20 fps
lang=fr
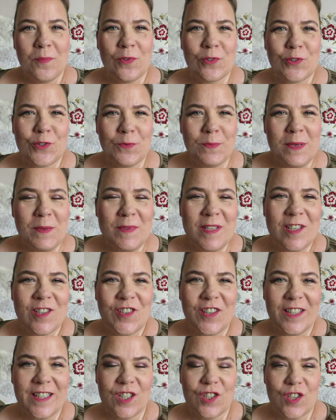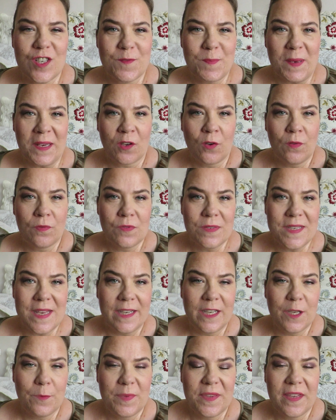Bonjour mes petites chéries, j'espère que vous
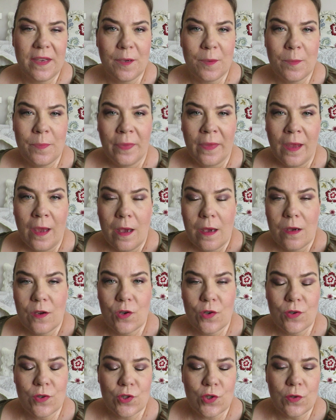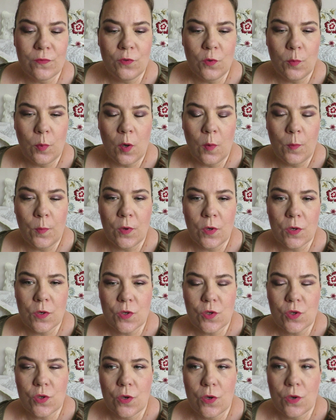allez bien. Euh, je vous
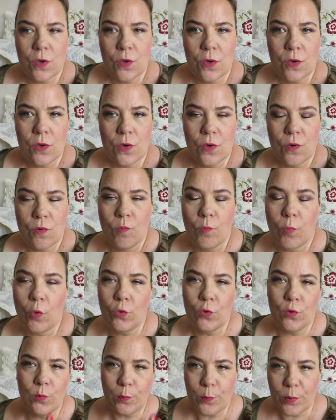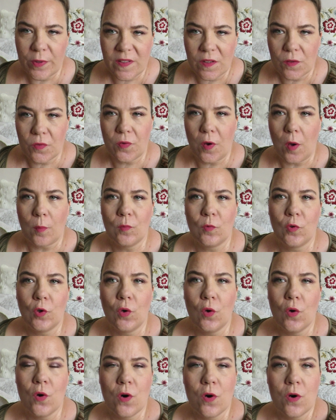propose euh, bon, une petite forme
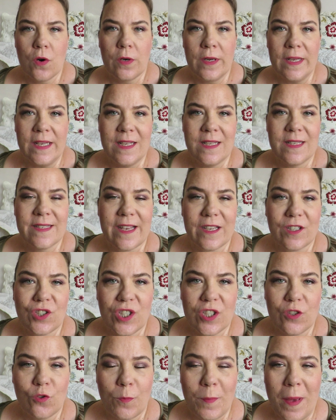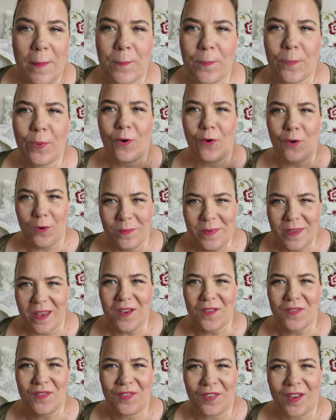de haul. Il s'agit de ma
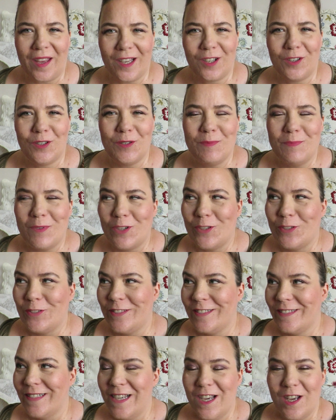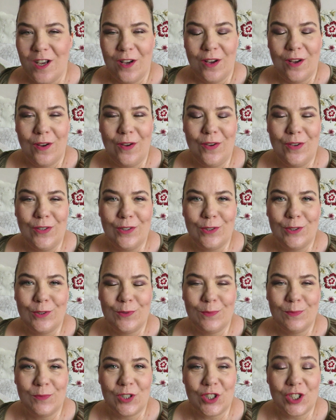première vraie commande
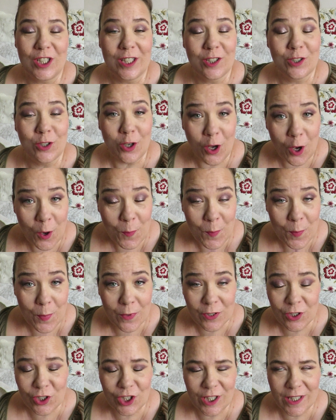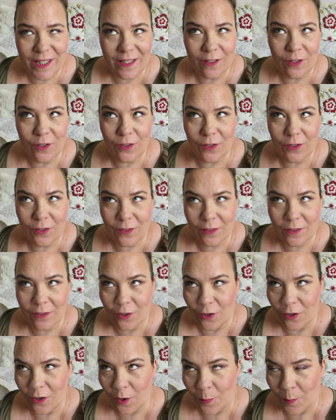euh, chez, Color, chez
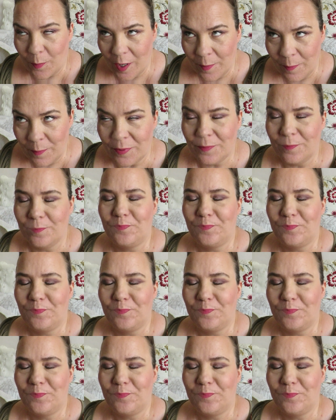Colourpop.